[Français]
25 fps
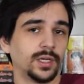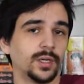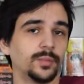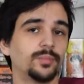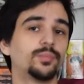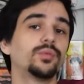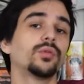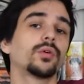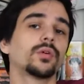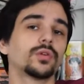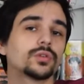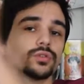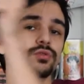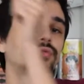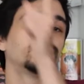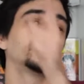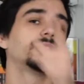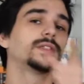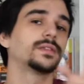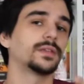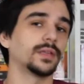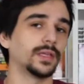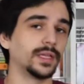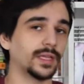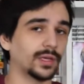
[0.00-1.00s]
Pour
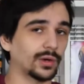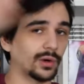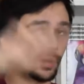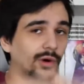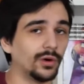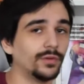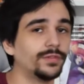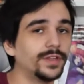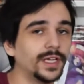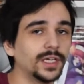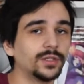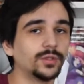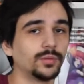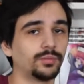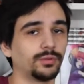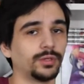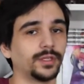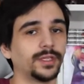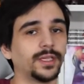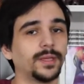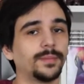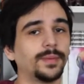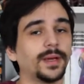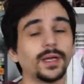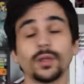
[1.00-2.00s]
qu'ensuite ils reviennent au point de
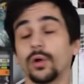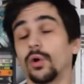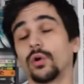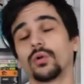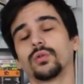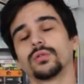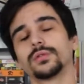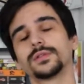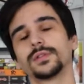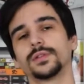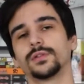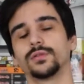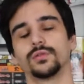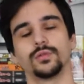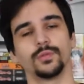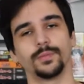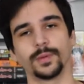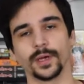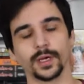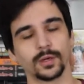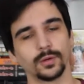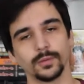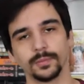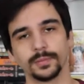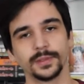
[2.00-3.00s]
départ, en gros c'est
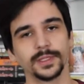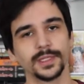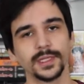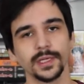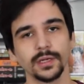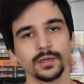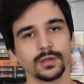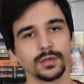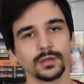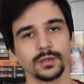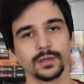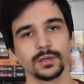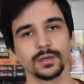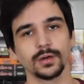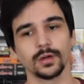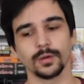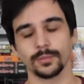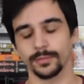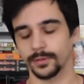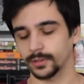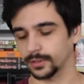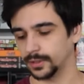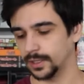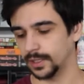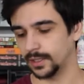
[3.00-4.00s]
super compliqué leur, leur
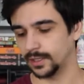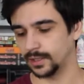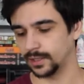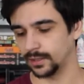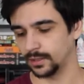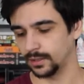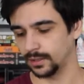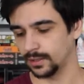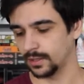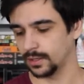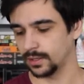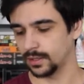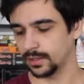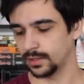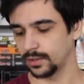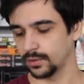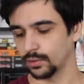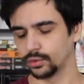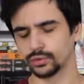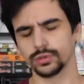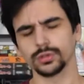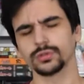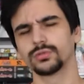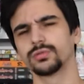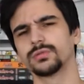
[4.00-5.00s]
bordel.
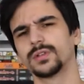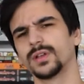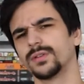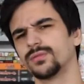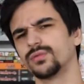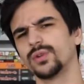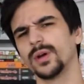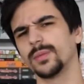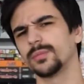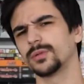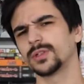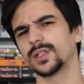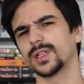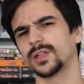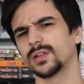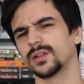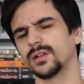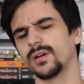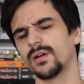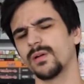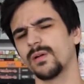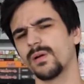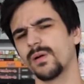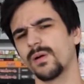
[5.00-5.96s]
Autant tout avouer peut-être non